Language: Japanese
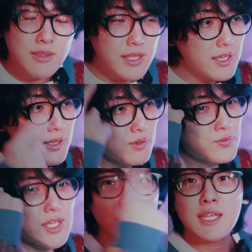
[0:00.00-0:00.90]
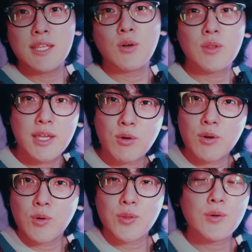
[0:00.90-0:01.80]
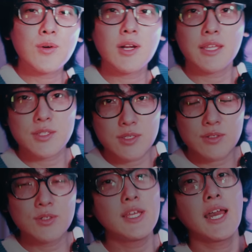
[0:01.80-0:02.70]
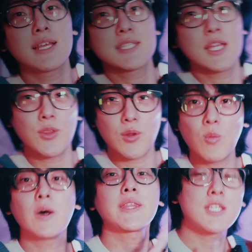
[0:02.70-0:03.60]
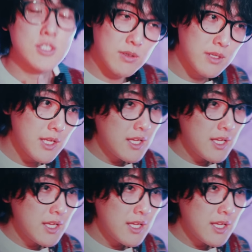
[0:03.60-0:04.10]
で、二人のね、この男がですよ、栗原さんと私と、